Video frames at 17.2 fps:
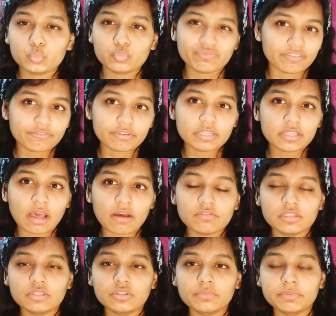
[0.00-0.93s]
फिफ्टीन
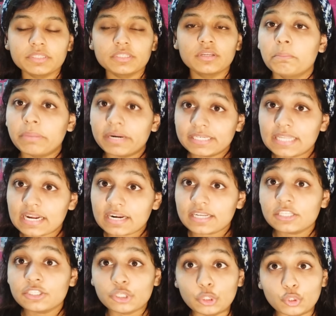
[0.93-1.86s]
थाउजेंड रुपीज़ बट
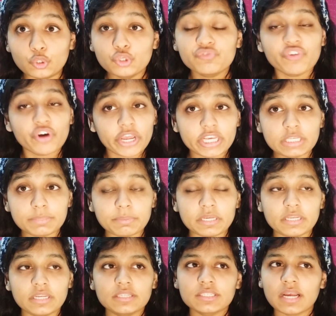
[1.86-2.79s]
दैट इज़ यूज फॉर
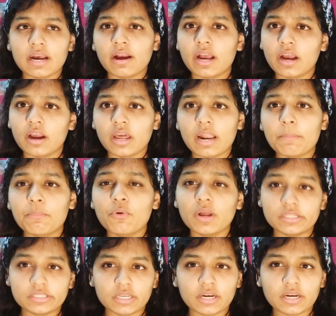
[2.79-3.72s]
एक्सपीरियंस अगर
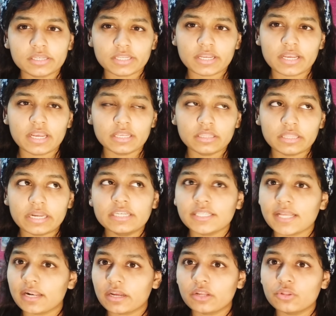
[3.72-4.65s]
आपको अच्छा खासा एक डेढ़
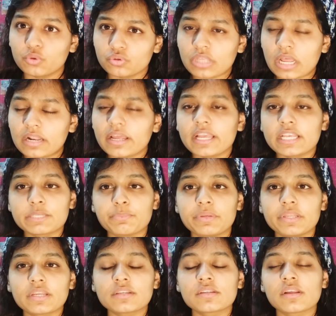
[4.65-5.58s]
साल का दो साल का
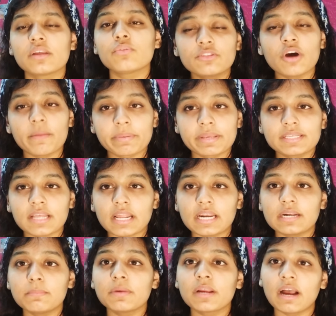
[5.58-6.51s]
एक्सपीरियंस है तो आपकी
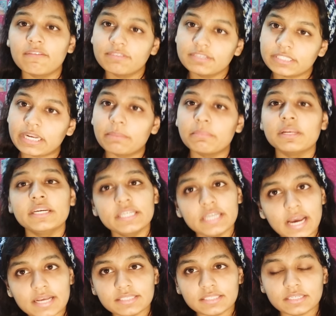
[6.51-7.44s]
सैलरी में काफ़ी
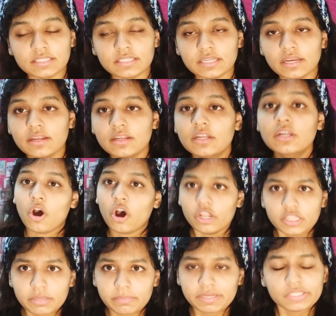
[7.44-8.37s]
स्टेबिलिटी आ सकती है
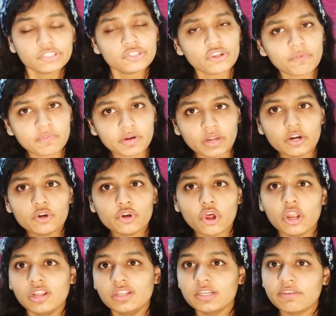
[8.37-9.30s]
ऑन द बेसिस ऑफ करंट
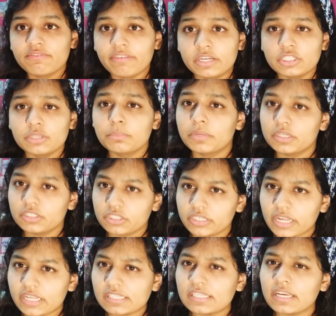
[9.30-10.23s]
नॉलेज आप फैशन
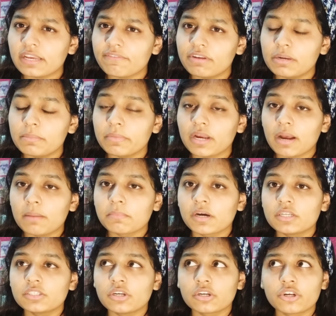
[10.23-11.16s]
मर्चेंडाइजिंग की फील्ड में काम
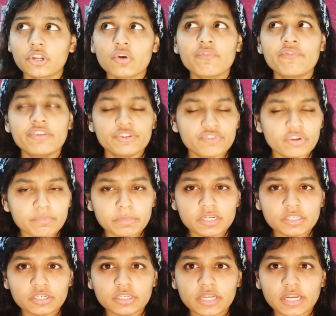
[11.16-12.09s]
कर सकते हो विजुअल
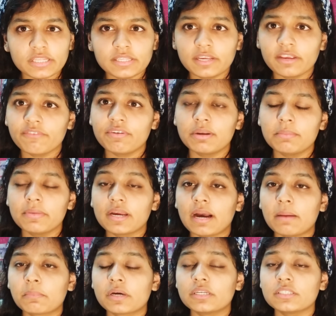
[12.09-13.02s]
मर्चेंडाइजिंग की फील्ड में
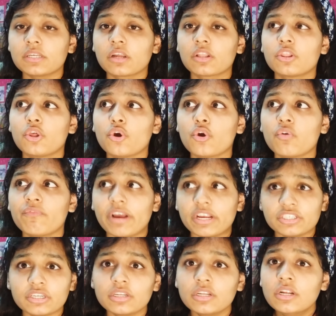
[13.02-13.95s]
काम कर सकते हो
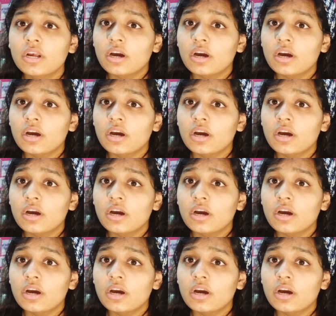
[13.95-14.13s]
फैशन